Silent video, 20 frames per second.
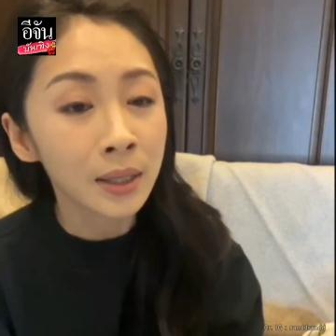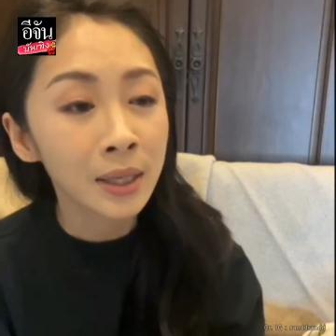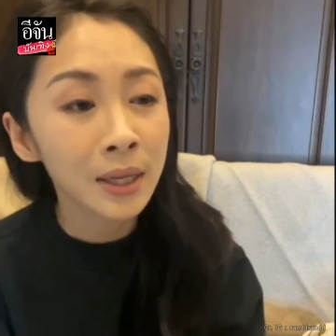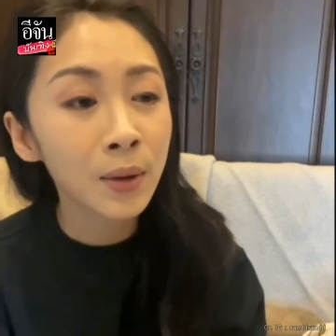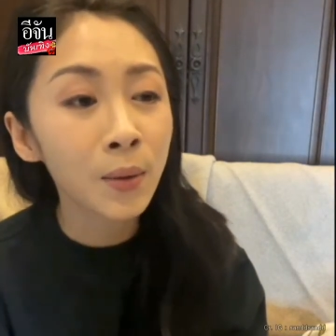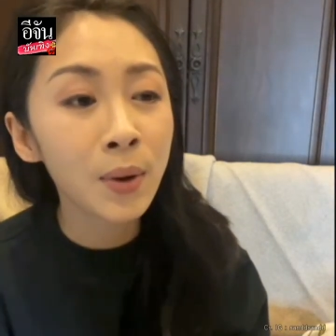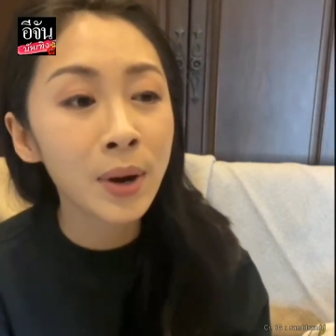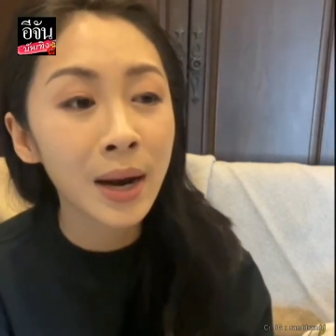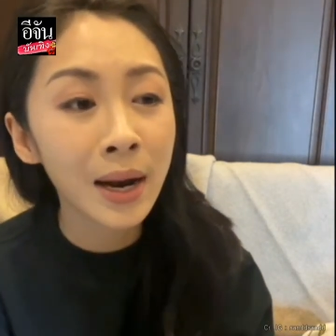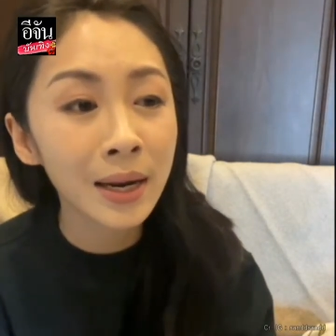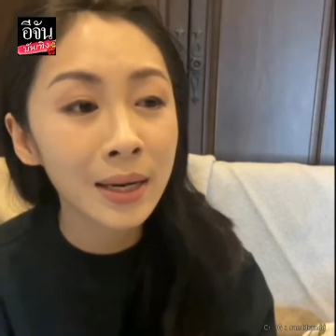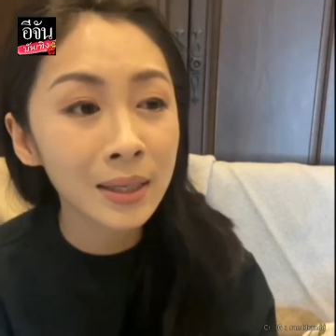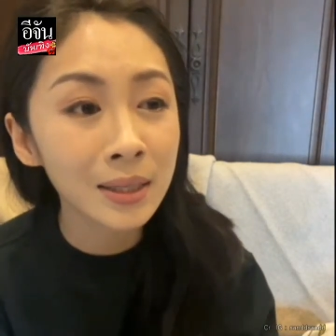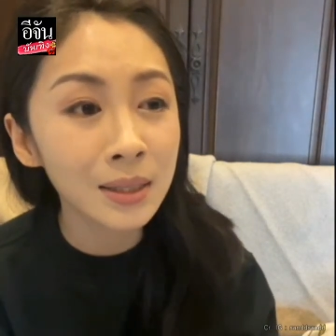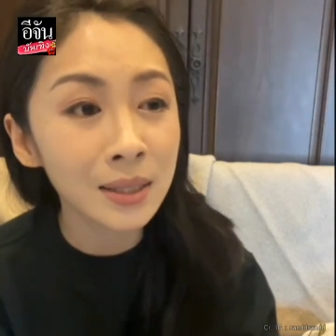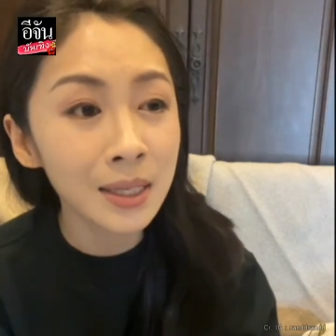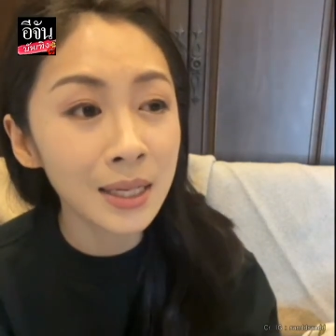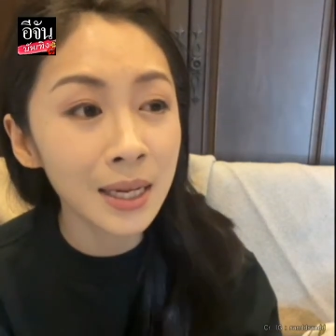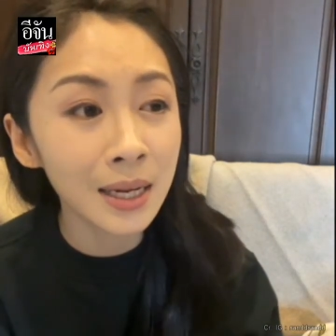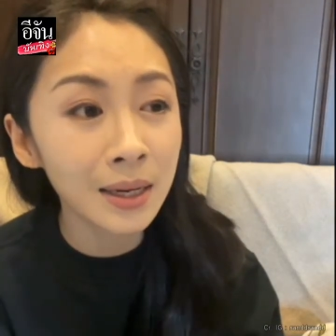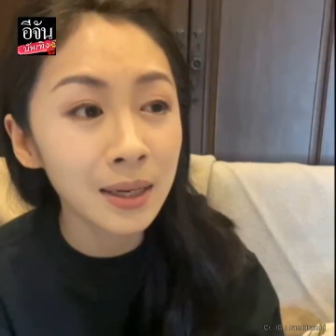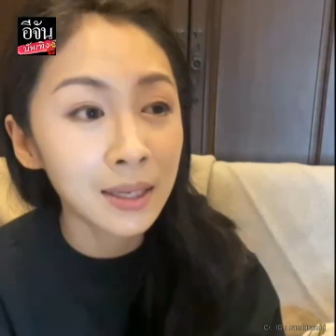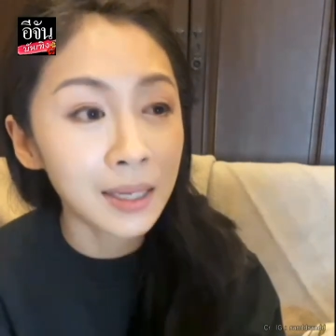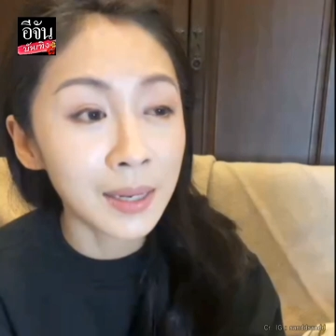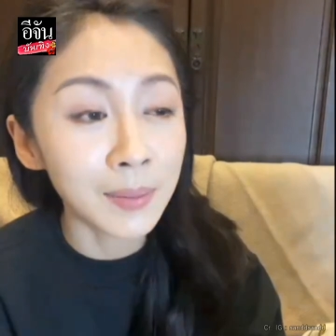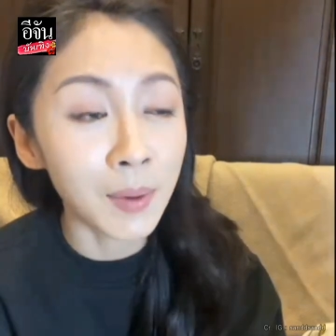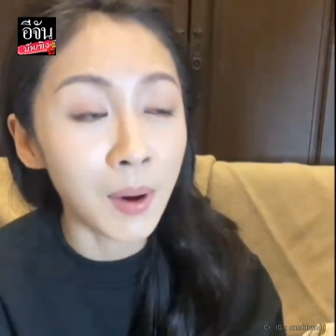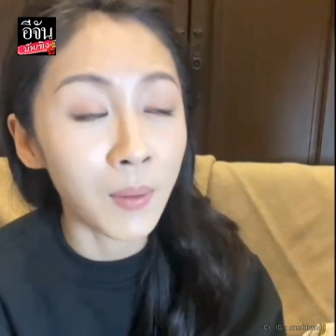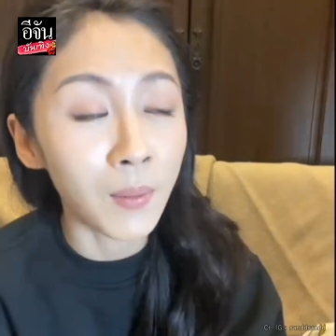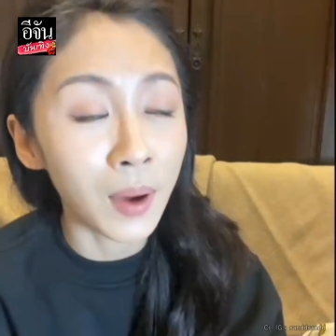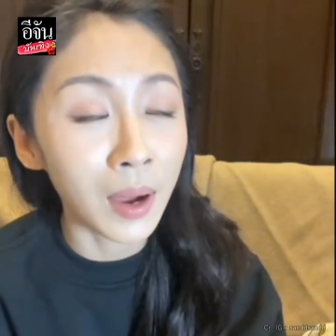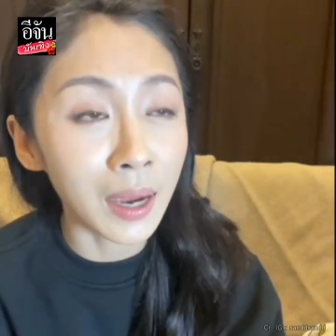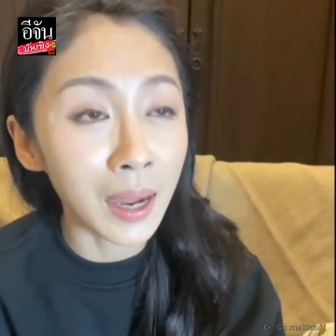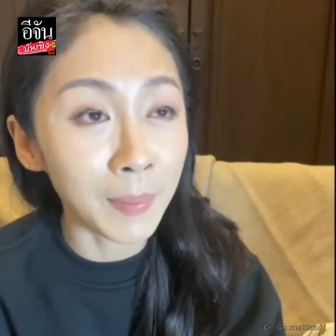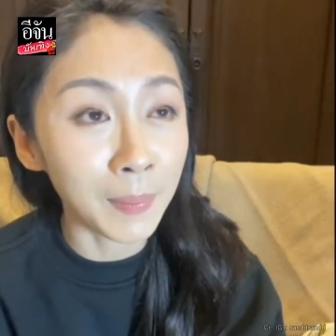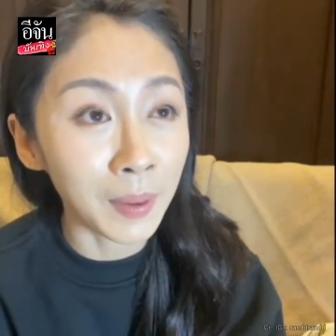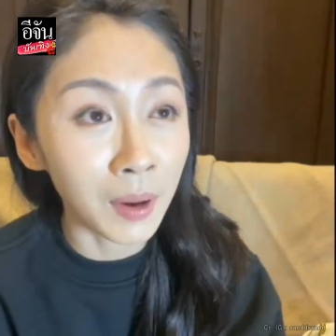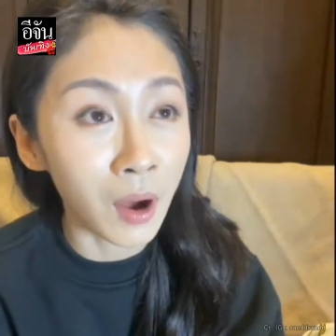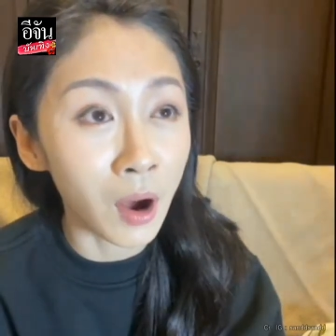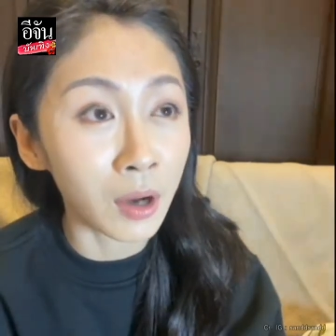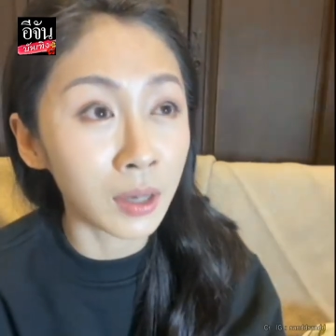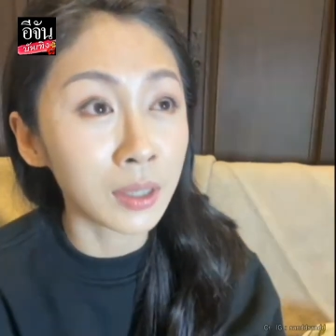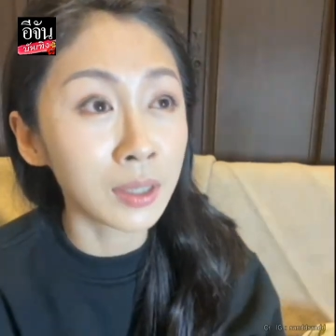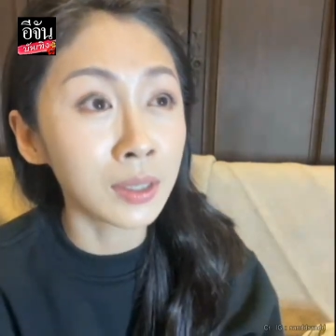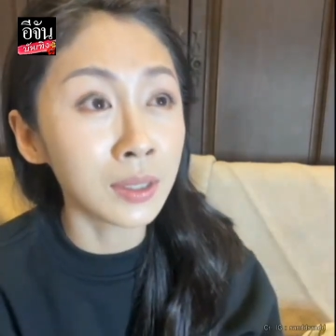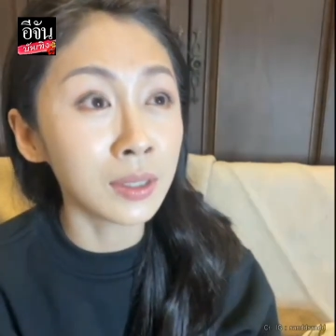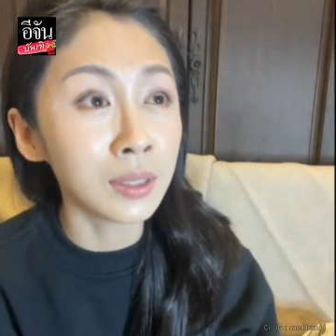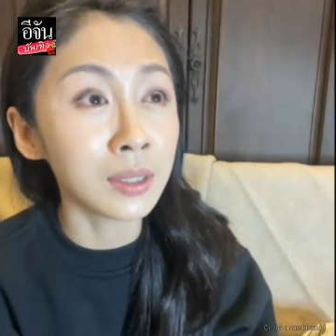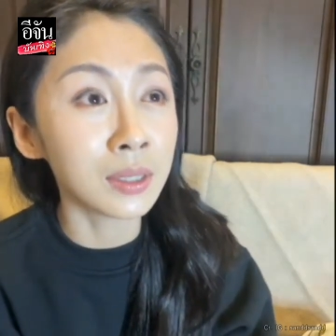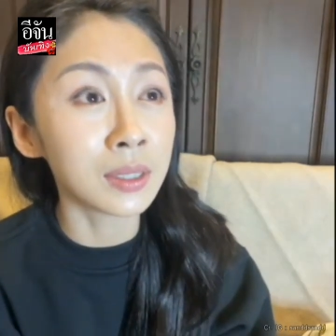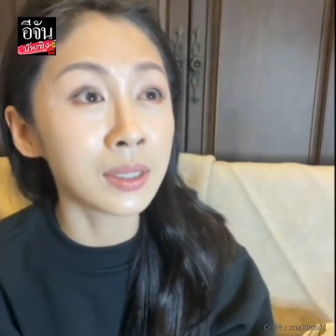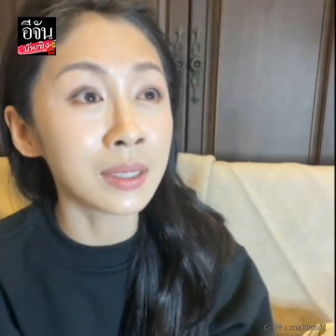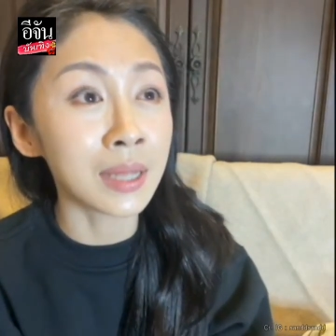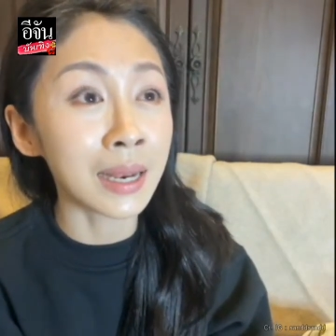ที่วันนั้นที่บอกว่ากลับก่อนคือ